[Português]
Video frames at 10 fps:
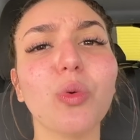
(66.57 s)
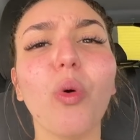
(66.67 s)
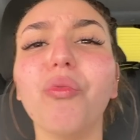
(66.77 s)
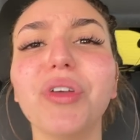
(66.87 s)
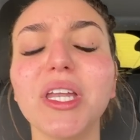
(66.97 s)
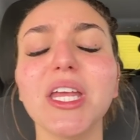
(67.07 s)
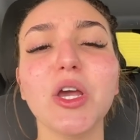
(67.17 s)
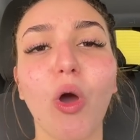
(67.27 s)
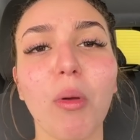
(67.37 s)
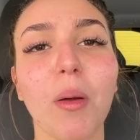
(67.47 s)
com o Vini e
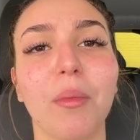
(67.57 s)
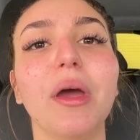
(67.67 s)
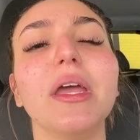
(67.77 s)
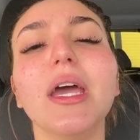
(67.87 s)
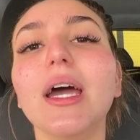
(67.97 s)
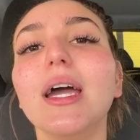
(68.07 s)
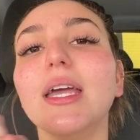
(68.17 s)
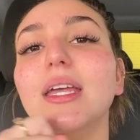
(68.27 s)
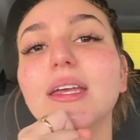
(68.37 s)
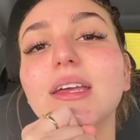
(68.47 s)
com a minha mãe.
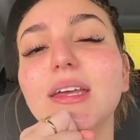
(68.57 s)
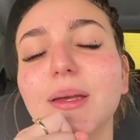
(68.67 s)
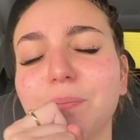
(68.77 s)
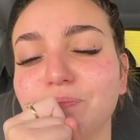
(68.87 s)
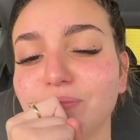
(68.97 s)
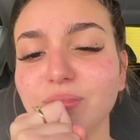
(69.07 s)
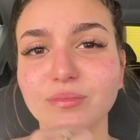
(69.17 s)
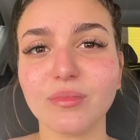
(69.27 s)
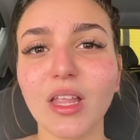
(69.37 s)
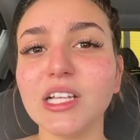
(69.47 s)
E,
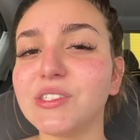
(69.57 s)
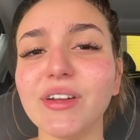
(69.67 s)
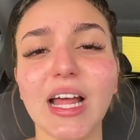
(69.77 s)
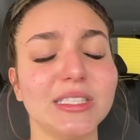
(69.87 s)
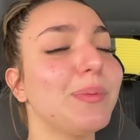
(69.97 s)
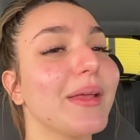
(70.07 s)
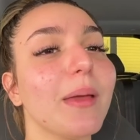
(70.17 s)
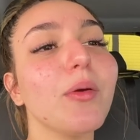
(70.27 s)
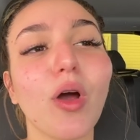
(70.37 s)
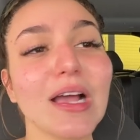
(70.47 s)
de verdade, pra
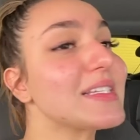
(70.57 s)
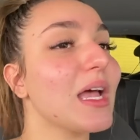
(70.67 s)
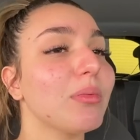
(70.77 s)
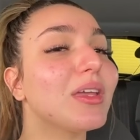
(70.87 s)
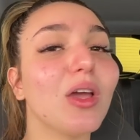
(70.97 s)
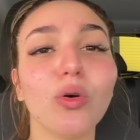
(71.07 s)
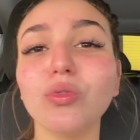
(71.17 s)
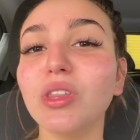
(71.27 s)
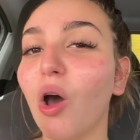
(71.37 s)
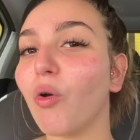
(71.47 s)
quem me conhece sabe que eu
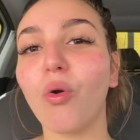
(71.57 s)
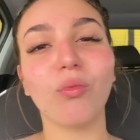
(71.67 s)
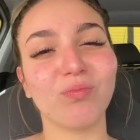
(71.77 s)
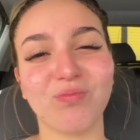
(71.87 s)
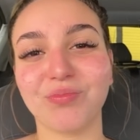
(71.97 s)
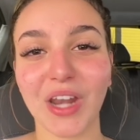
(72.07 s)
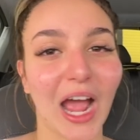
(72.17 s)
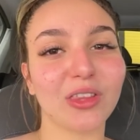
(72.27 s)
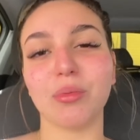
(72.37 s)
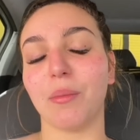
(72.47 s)
não
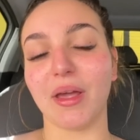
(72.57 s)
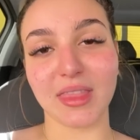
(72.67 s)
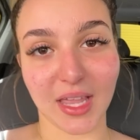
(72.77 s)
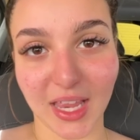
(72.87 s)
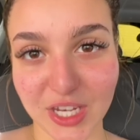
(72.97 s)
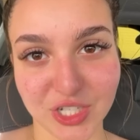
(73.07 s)
trato minha mãe daquele